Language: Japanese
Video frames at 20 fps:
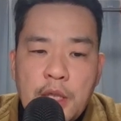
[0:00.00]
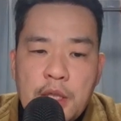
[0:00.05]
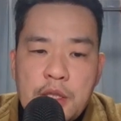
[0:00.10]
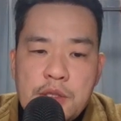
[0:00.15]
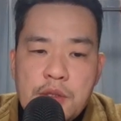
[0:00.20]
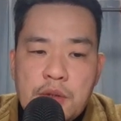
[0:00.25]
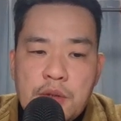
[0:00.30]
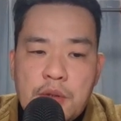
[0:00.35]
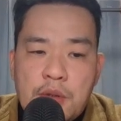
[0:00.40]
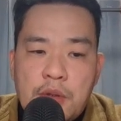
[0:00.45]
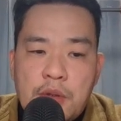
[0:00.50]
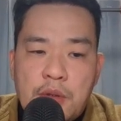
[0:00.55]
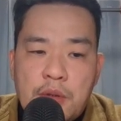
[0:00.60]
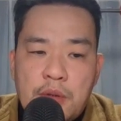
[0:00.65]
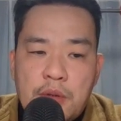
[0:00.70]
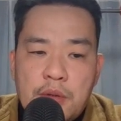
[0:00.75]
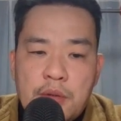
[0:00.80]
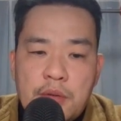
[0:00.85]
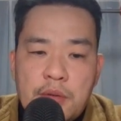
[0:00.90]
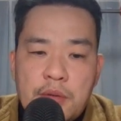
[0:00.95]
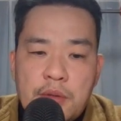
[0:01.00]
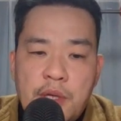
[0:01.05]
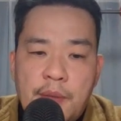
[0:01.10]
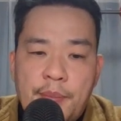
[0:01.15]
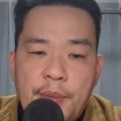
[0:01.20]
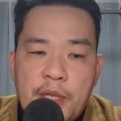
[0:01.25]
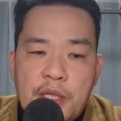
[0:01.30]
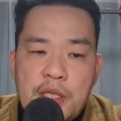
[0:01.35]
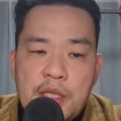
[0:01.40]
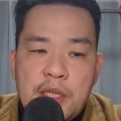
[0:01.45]
その、やっ
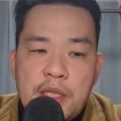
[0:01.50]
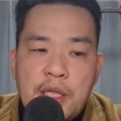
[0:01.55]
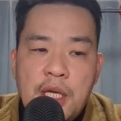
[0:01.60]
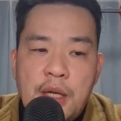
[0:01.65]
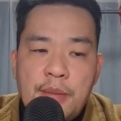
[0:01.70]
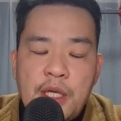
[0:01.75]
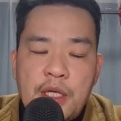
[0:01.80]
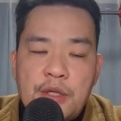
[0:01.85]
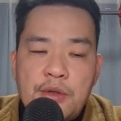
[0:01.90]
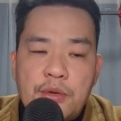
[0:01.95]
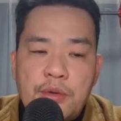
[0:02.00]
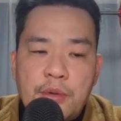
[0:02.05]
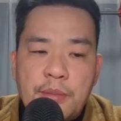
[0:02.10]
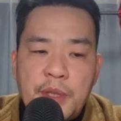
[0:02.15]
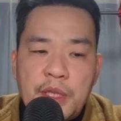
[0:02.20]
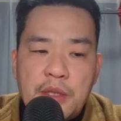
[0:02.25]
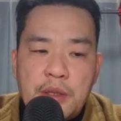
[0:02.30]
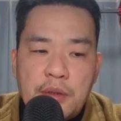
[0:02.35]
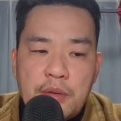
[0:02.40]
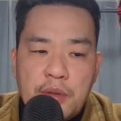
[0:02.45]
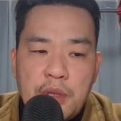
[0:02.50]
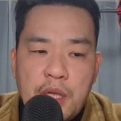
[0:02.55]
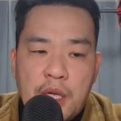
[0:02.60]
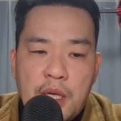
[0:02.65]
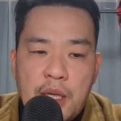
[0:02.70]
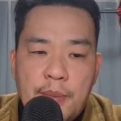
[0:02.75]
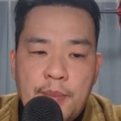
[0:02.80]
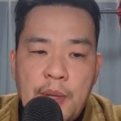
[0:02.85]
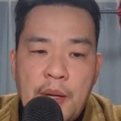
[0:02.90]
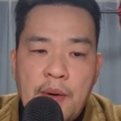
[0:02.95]
ぱひらめきょろめっていう
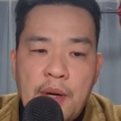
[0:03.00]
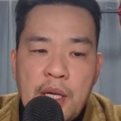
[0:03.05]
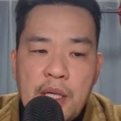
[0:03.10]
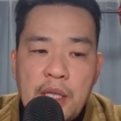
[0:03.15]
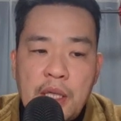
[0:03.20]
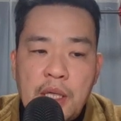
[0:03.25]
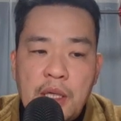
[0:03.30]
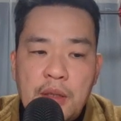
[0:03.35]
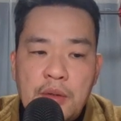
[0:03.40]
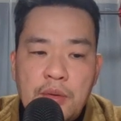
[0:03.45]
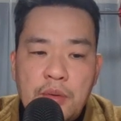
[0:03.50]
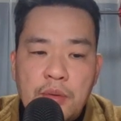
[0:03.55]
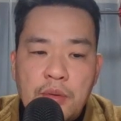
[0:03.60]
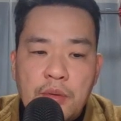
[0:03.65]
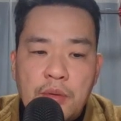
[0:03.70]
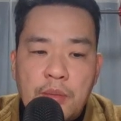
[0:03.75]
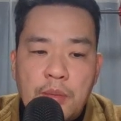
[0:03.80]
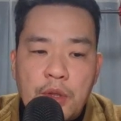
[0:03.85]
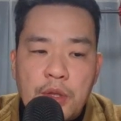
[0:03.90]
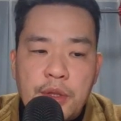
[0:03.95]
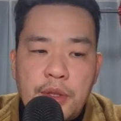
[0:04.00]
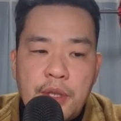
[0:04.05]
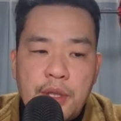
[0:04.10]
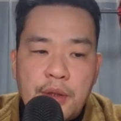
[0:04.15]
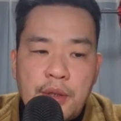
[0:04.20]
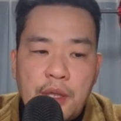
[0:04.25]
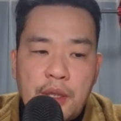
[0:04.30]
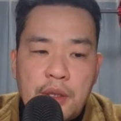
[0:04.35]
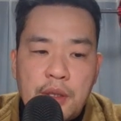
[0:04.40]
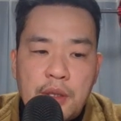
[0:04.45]
か、周りがどう思って
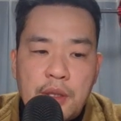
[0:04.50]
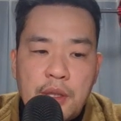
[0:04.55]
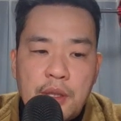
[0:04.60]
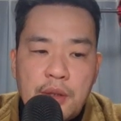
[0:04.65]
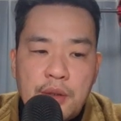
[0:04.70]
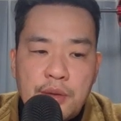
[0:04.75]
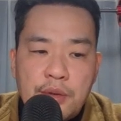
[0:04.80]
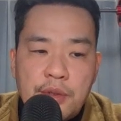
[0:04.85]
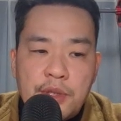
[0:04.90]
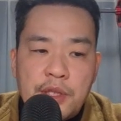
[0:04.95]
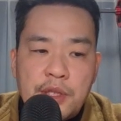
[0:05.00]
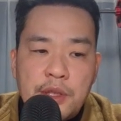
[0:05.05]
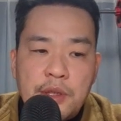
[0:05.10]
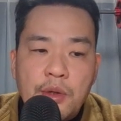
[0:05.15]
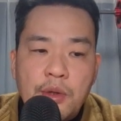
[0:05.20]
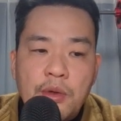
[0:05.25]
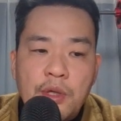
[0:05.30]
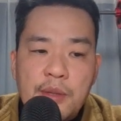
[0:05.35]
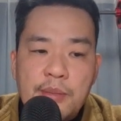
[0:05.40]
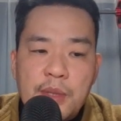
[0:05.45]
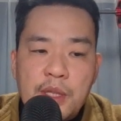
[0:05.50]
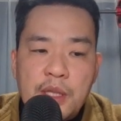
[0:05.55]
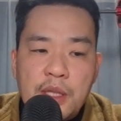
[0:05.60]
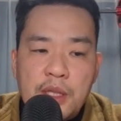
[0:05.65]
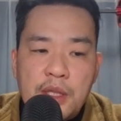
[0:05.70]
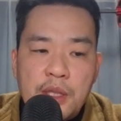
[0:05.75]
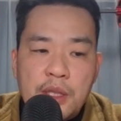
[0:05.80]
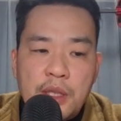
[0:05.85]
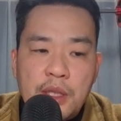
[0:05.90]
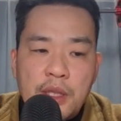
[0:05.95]
るかっていう日和
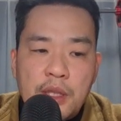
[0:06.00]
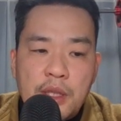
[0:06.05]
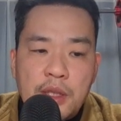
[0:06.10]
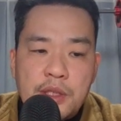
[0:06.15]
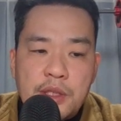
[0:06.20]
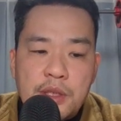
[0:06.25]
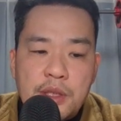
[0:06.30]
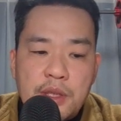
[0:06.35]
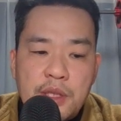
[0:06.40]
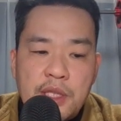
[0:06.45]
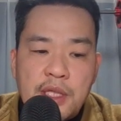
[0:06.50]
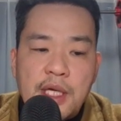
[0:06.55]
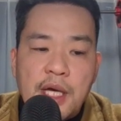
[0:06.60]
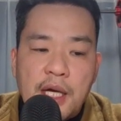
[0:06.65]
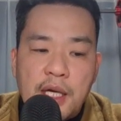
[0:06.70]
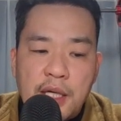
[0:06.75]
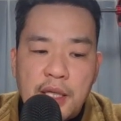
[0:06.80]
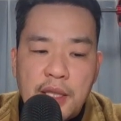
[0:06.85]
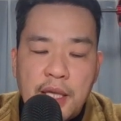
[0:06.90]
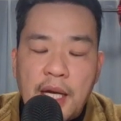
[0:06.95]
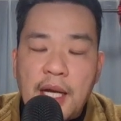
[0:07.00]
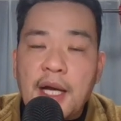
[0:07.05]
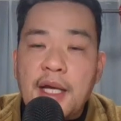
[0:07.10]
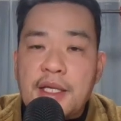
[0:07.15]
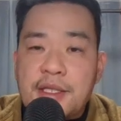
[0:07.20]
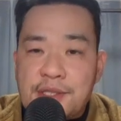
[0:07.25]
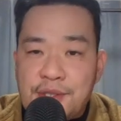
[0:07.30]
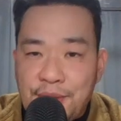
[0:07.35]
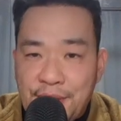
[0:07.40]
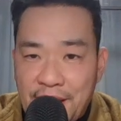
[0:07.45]
見期間が長い
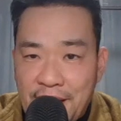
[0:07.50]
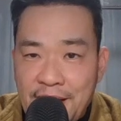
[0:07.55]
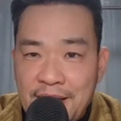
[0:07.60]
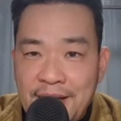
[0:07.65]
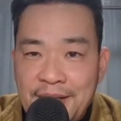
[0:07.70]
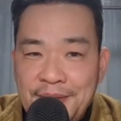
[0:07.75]
んですよね。